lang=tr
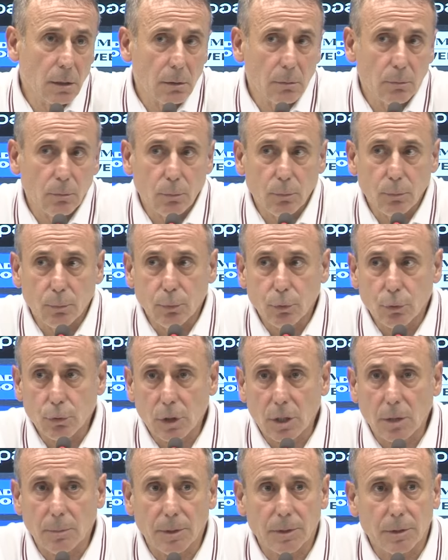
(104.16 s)

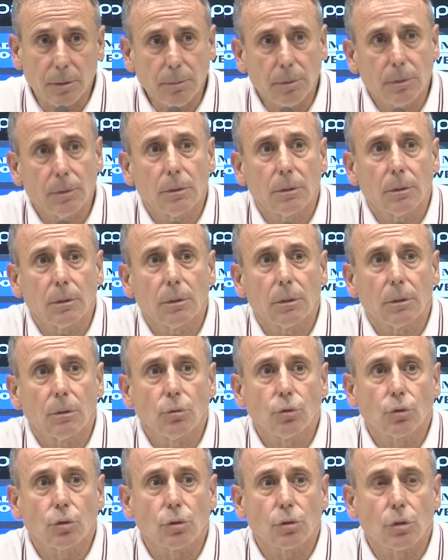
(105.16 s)
bunu kapatıp
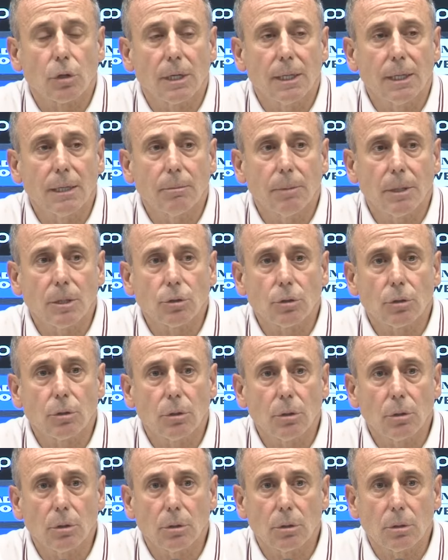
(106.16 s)
3 gün sonra lig başlıyor.